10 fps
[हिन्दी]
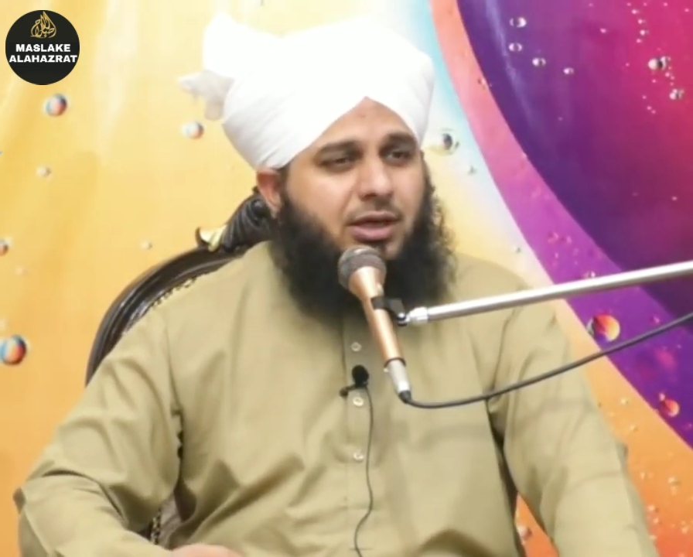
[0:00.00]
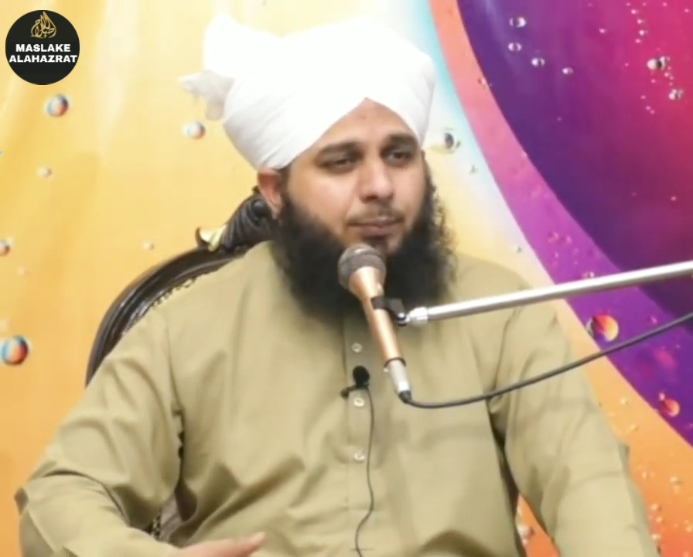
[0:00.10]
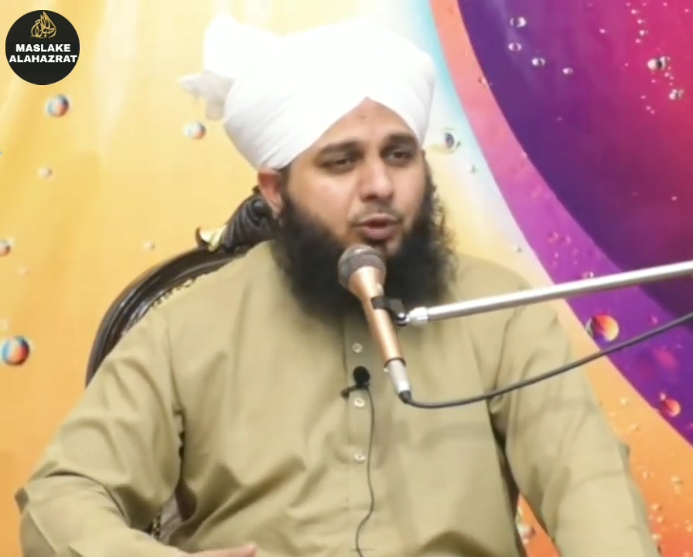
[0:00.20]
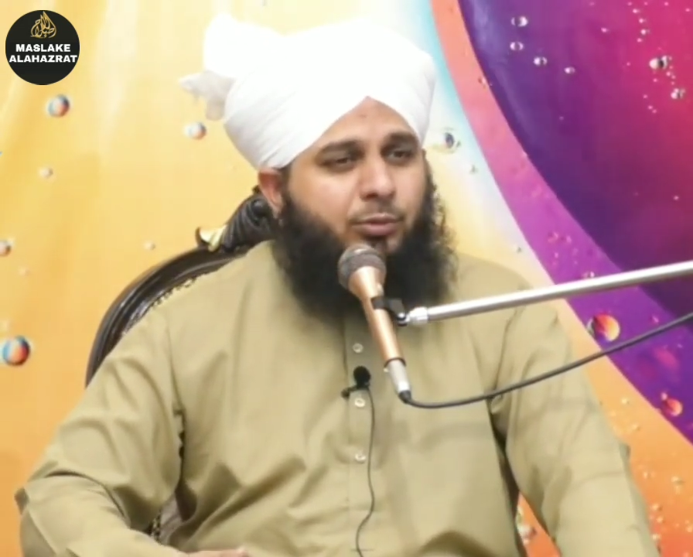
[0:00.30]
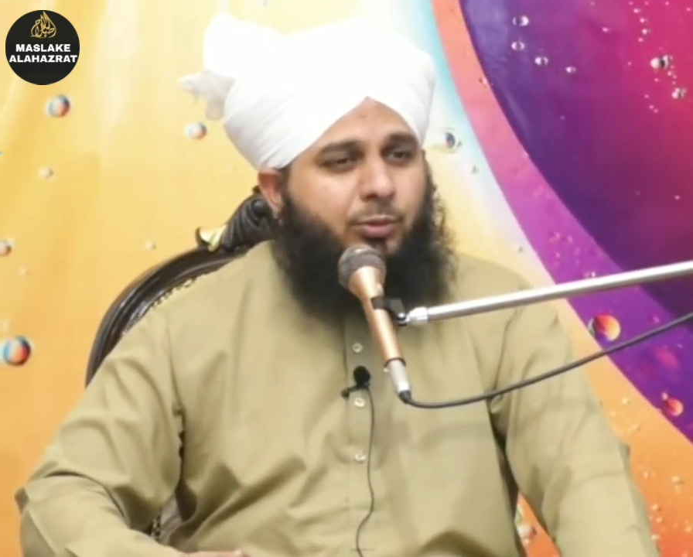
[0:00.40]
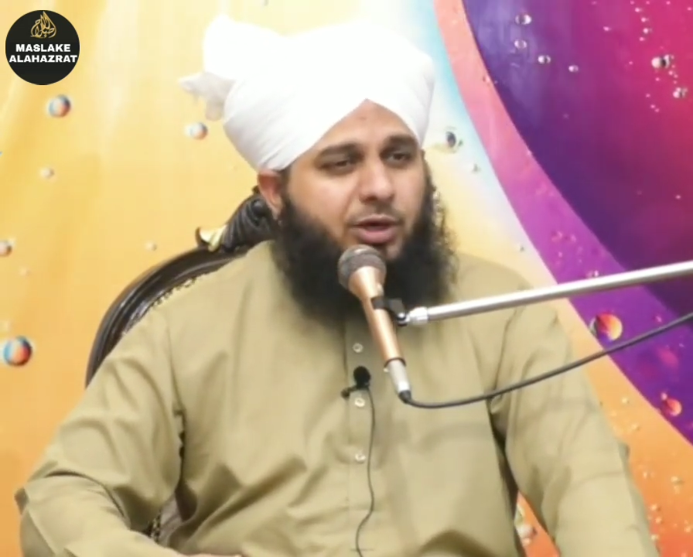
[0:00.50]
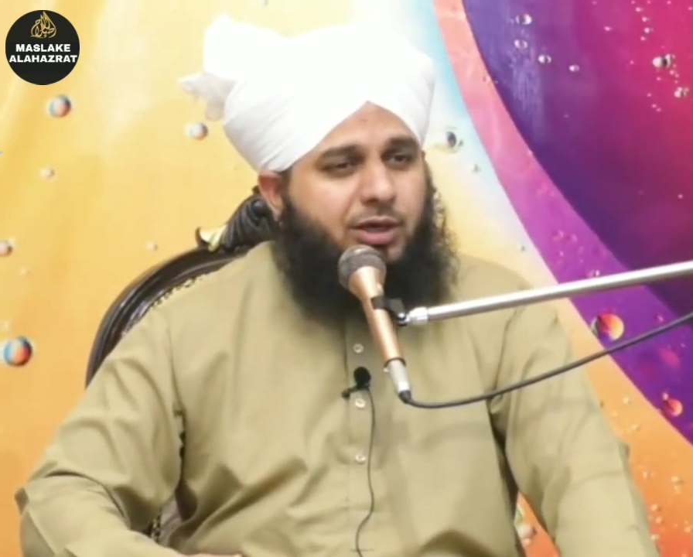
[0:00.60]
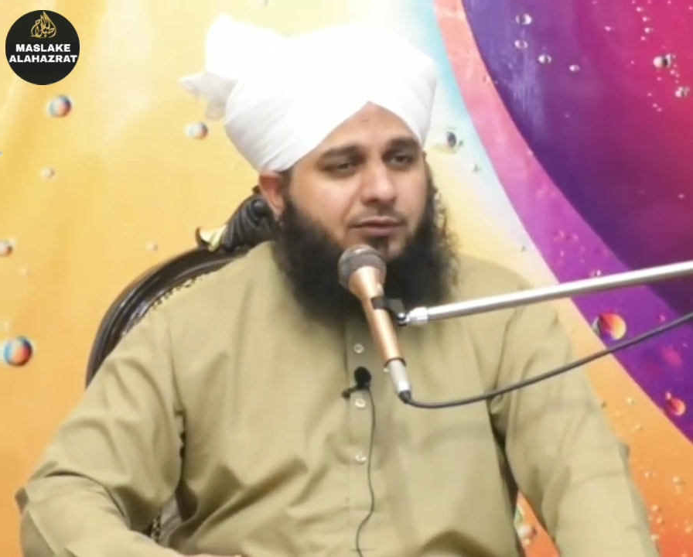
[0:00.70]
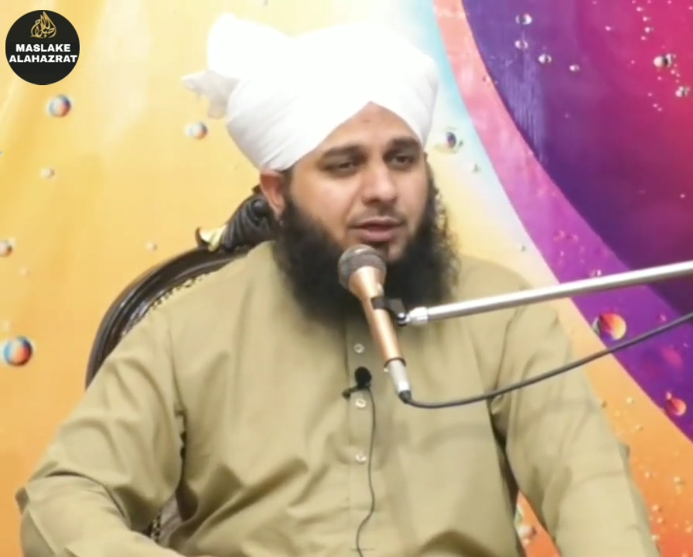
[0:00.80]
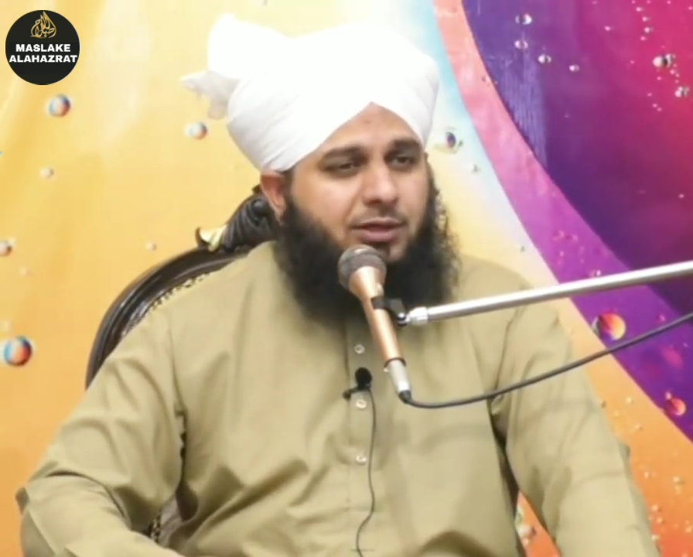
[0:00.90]
गप्पों में
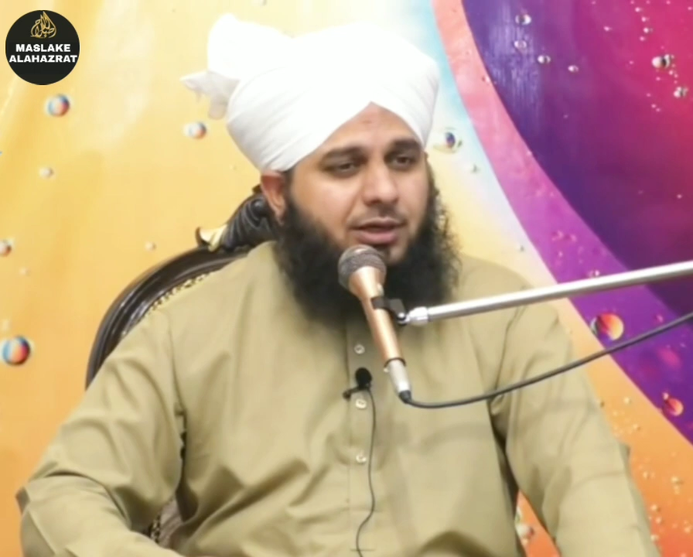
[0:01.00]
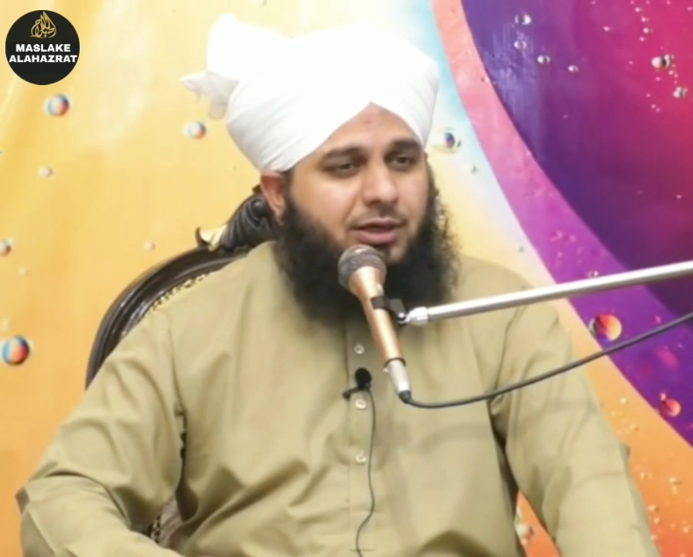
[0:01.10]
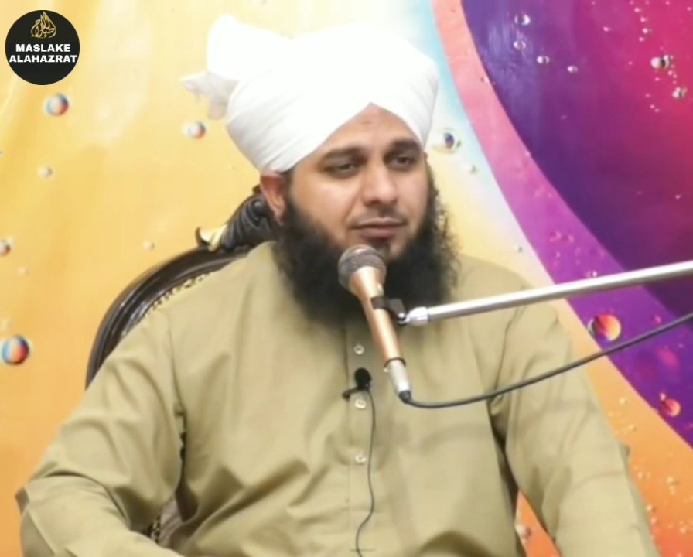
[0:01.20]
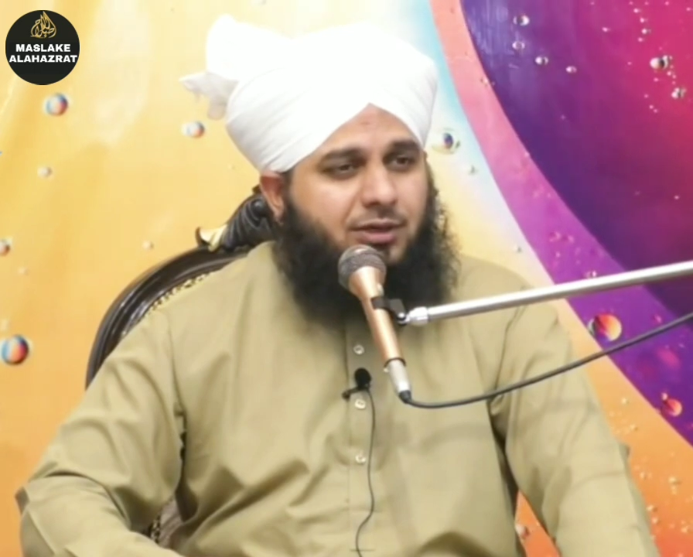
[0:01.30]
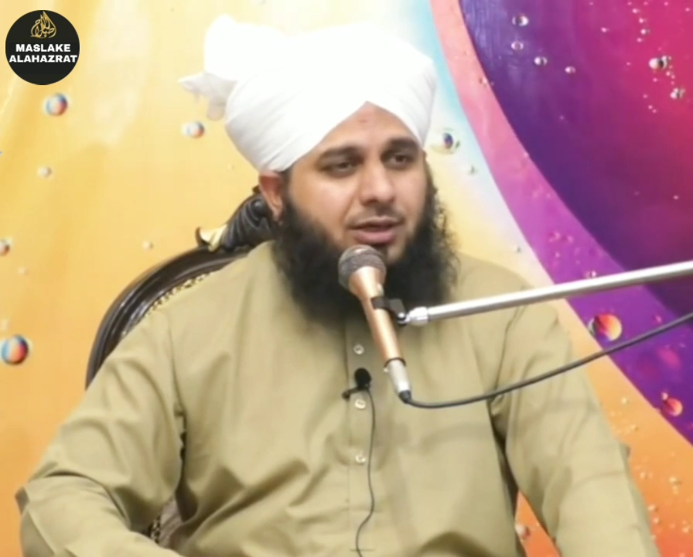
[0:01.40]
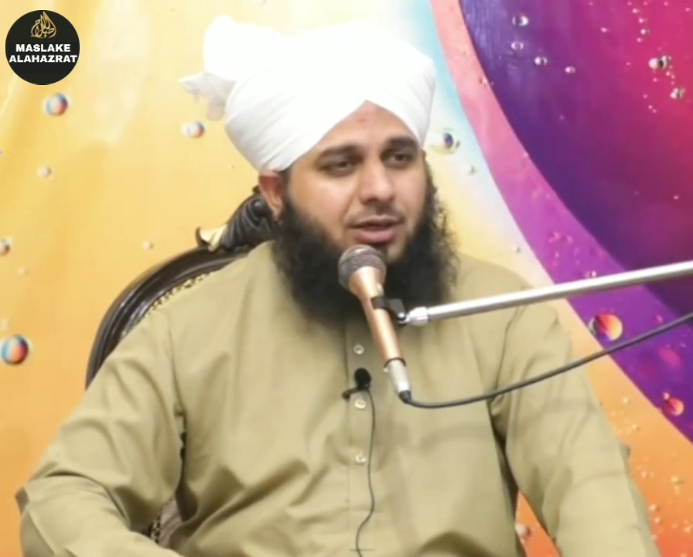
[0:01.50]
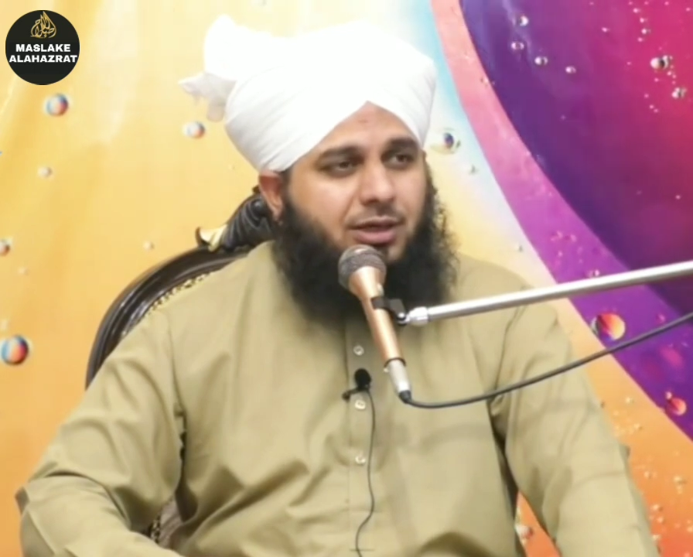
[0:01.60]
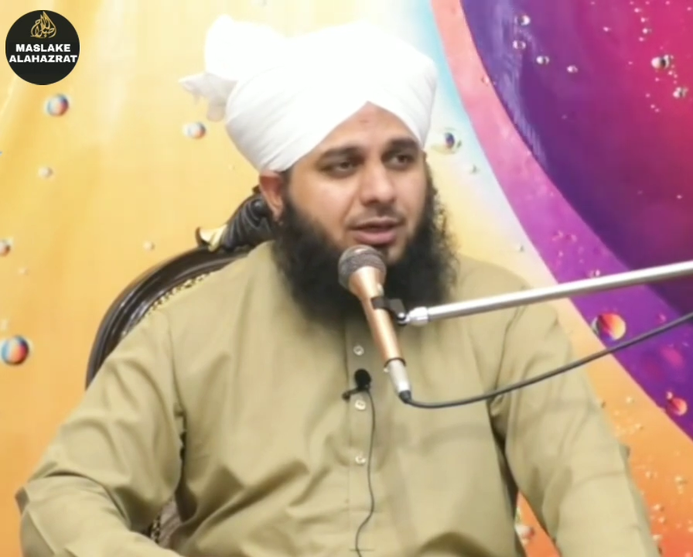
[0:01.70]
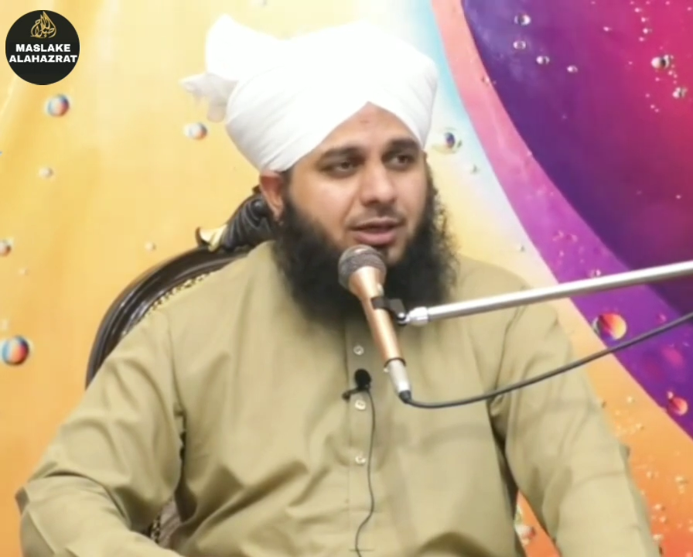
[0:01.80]
बड़ा ज़्यादा लगता है